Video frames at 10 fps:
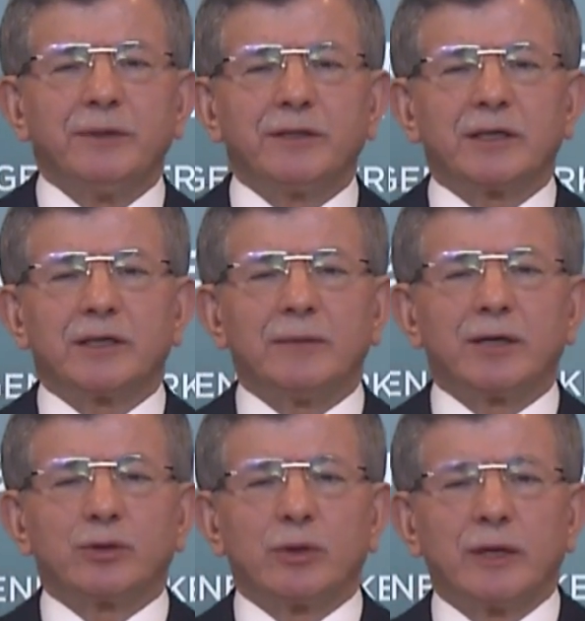bir takım
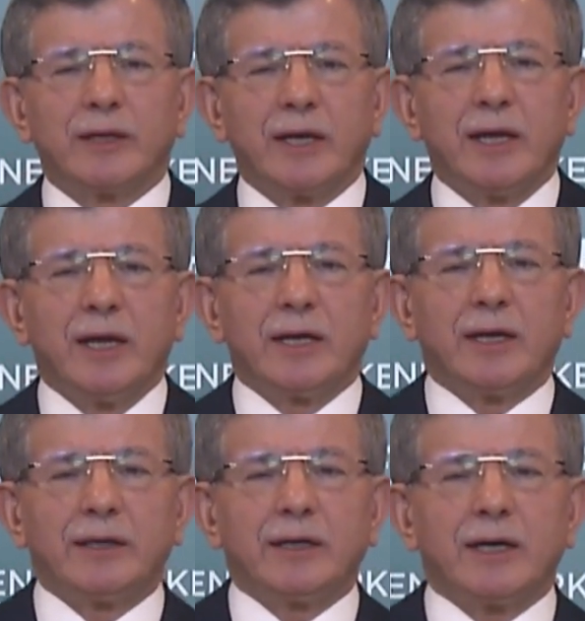aktörlere
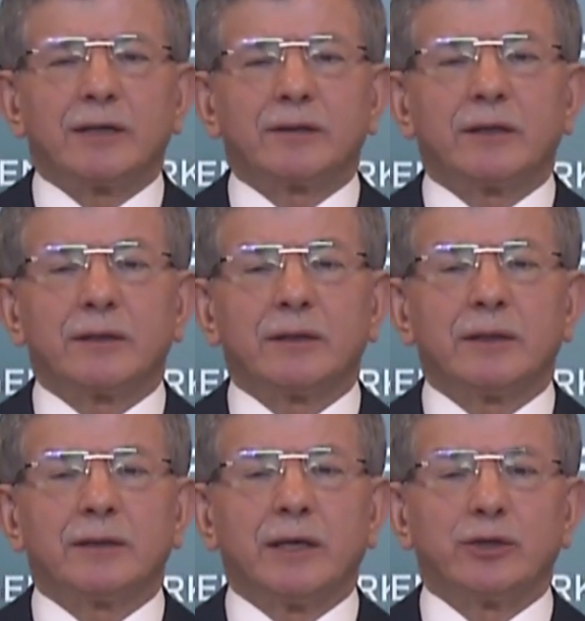kaynak aktarıldığına
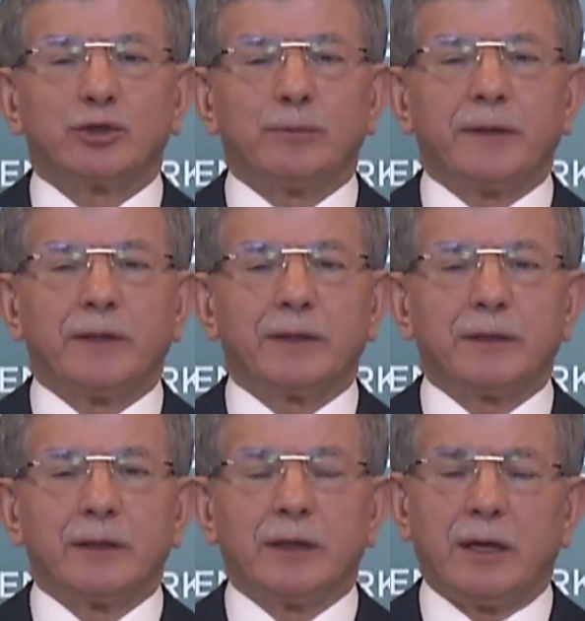dair şüpheleri
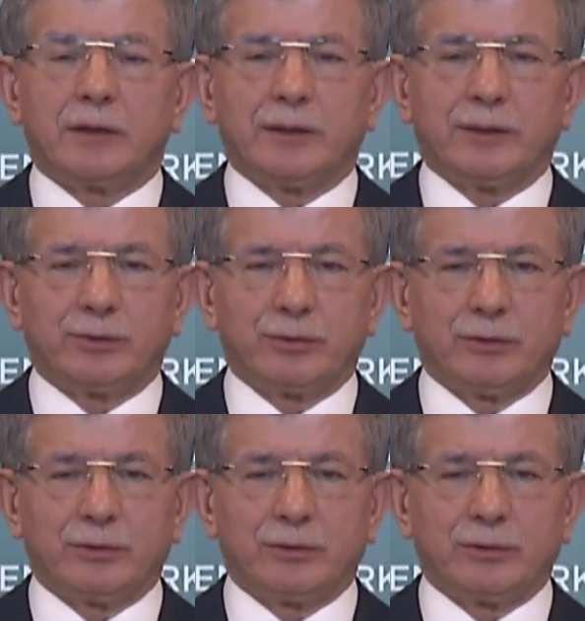akla getiriyor.